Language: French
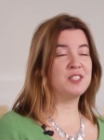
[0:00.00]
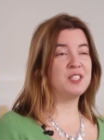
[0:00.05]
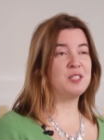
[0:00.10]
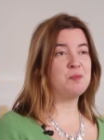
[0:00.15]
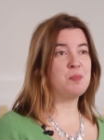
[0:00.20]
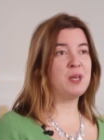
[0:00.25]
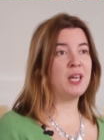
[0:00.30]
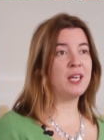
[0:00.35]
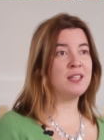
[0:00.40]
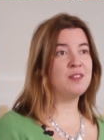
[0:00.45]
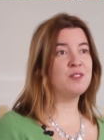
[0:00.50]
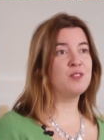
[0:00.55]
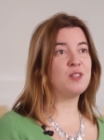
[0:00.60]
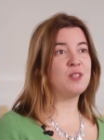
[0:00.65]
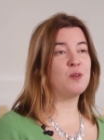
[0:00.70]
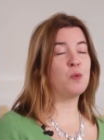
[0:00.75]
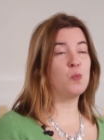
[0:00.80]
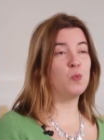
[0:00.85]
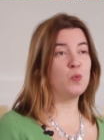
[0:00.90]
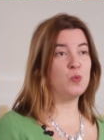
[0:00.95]
qui mérite,
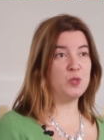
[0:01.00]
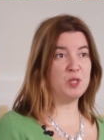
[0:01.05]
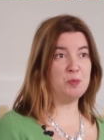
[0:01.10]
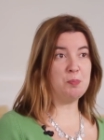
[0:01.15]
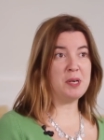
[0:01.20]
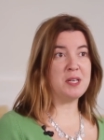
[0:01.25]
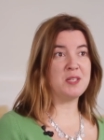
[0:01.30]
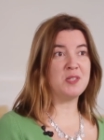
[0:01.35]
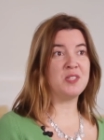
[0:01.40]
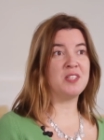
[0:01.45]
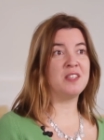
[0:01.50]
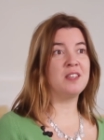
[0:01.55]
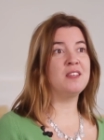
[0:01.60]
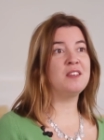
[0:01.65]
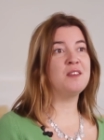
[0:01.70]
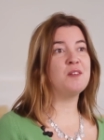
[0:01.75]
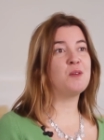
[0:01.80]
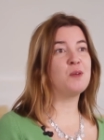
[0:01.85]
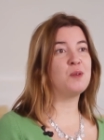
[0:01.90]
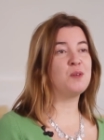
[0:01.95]
et on ne le dit pas assez,
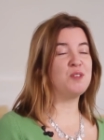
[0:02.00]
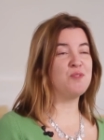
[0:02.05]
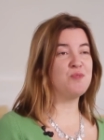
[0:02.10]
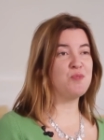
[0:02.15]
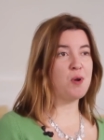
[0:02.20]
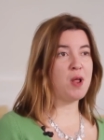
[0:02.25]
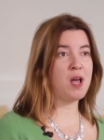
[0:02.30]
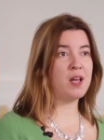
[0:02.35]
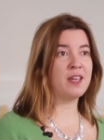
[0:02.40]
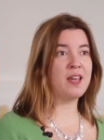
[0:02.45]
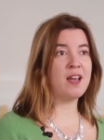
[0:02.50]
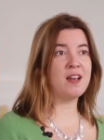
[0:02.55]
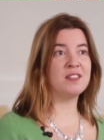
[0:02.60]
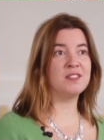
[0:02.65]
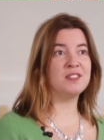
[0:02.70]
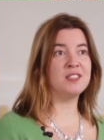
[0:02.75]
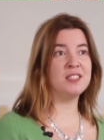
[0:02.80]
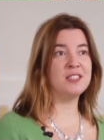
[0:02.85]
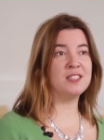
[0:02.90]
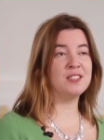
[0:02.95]
euh, il faut la
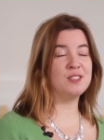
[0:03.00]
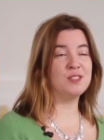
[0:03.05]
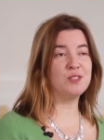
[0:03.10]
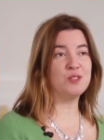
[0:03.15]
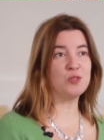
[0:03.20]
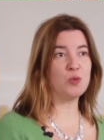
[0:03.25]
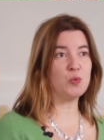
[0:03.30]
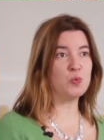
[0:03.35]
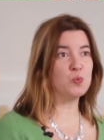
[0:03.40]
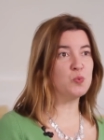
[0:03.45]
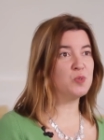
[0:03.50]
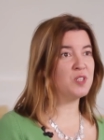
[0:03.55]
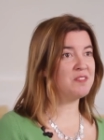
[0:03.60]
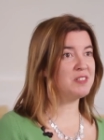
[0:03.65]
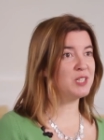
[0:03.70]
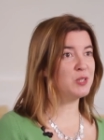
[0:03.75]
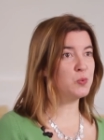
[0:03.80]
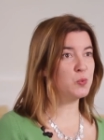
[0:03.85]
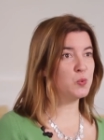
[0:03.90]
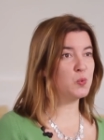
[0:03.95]
regarder sans doute
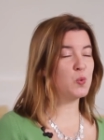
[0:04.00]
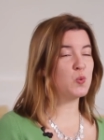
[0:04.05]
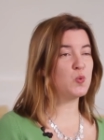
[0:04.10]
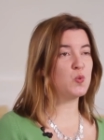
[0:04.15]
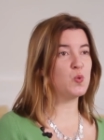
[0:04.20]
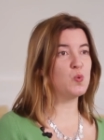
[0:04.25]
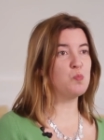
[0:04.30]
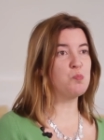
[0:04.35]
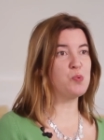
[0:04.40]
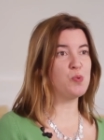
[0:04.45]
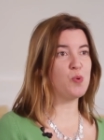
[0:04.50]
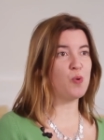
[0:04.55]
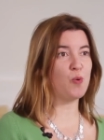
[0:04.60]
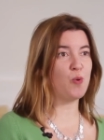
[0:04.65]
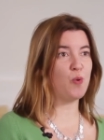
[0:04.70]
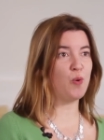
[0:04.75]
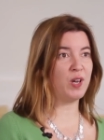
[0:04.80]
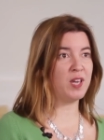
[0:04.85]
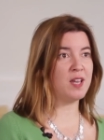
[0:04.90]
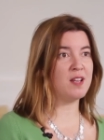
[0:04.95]
avec d'autres yeux pour
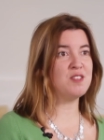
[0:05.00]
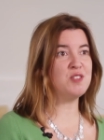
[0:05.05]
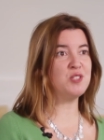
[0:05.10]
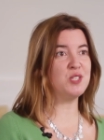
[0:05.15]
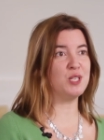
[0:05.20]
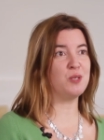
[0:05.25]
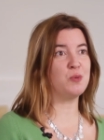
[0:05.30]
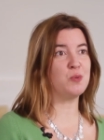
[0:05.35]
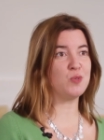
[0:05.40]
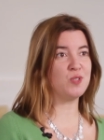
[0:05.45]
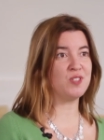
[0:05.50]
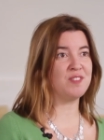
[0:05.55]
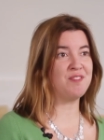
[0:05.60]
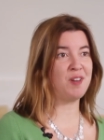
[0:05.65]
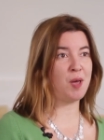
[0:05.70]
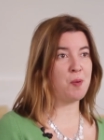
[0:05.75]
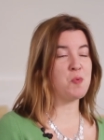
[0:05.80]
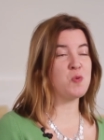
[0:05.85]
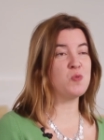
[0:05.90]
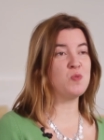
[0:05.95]
euh, réaliser que c'est
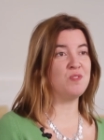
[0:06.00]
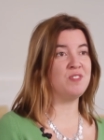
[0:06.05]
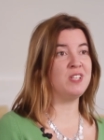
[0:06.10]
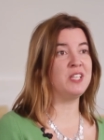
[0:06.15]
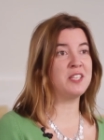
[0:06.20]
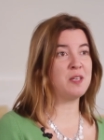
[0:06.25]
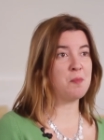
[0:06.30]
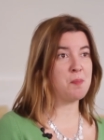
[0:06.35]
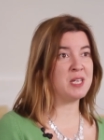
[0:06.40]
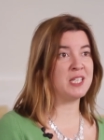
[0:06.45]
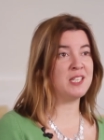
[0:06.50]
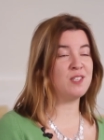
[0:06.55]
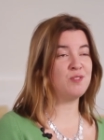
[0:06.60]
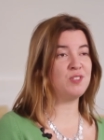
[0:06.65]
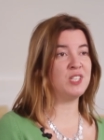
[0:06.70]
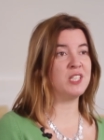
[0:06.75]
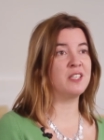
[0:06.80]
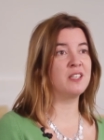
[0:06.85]
vraiment une ville qui est magnifique.